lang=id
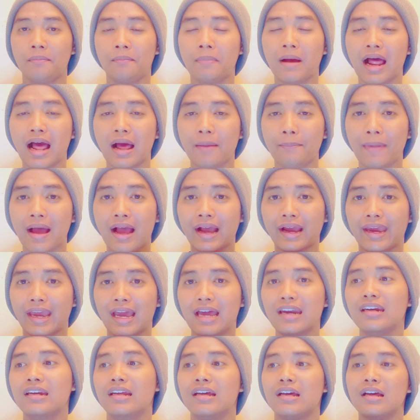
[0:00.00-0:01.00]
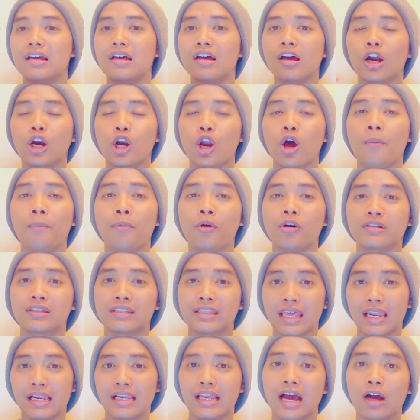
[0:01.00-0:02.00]
Pak, pakaian kelompok
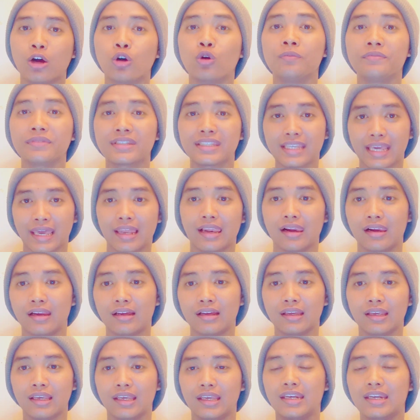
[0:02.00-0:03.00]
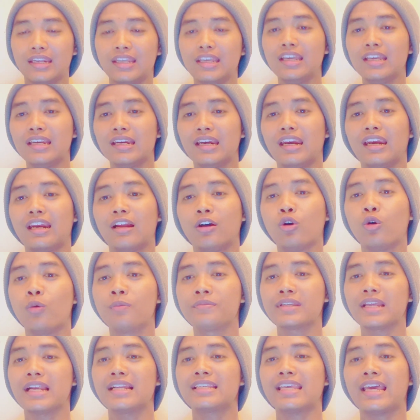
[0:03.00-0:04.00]
sel ya, komsel. Ini
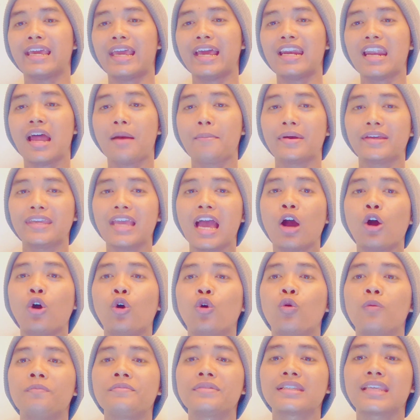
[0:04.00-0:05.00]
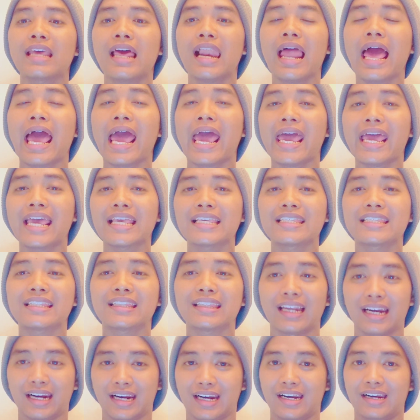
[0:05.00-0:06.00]
komsel saya namanya Komsel
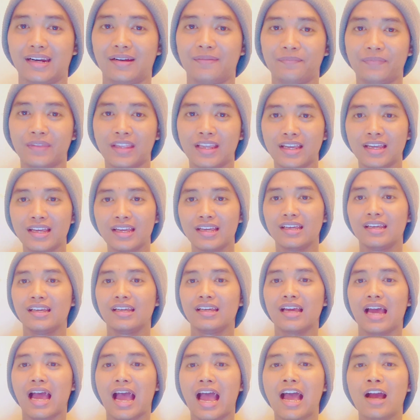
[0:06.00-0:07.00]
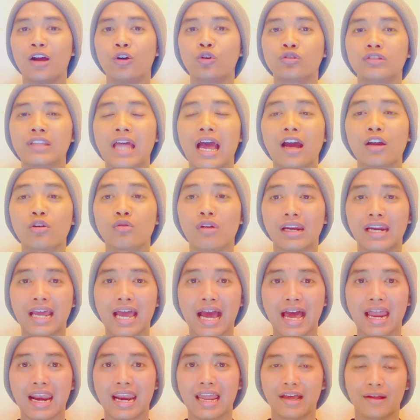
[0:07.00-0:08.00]
Esther. Anggota
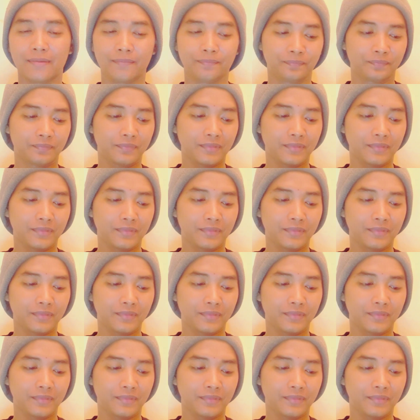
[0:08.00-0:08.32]
keluarga Allah.